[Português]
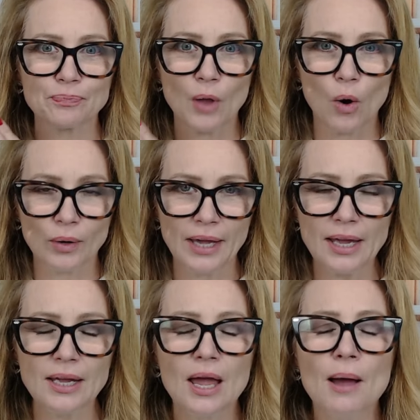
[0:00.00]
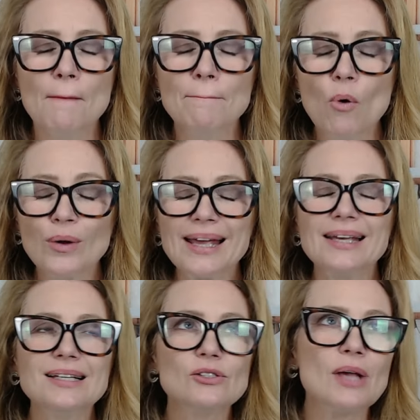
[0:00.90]
ok? Por que,
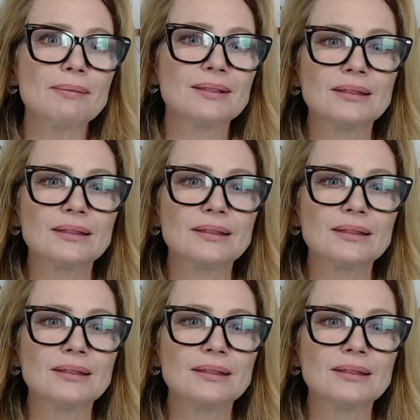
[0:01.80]
que isso é